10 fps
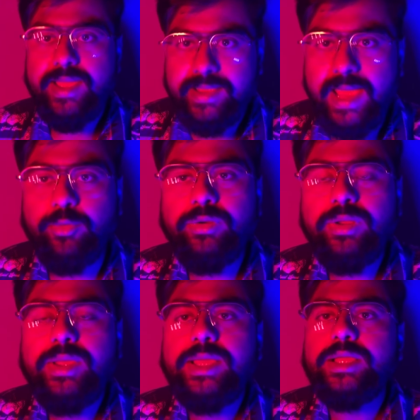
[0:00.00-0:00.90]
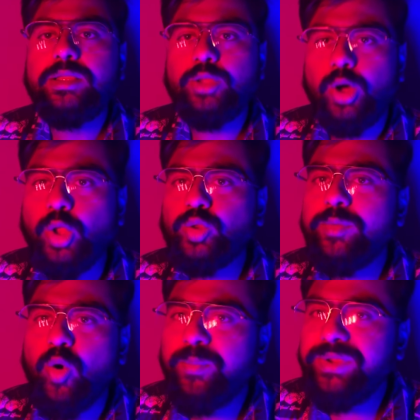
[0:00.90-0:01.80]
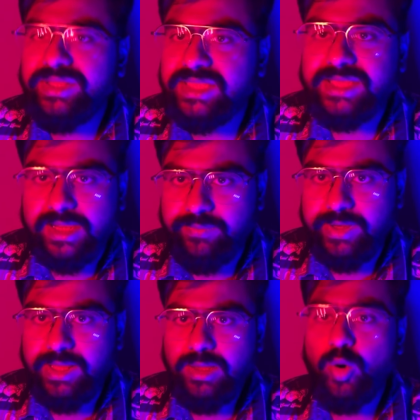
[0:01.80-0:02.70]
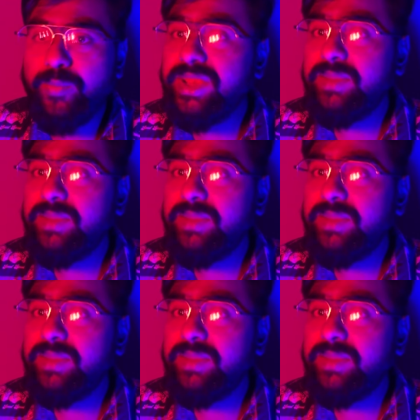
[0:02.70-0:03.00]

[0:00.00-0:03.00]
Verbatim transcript: কেমন ধরো তুমি ওপিডিতে চাকরি পেলে ওপিডি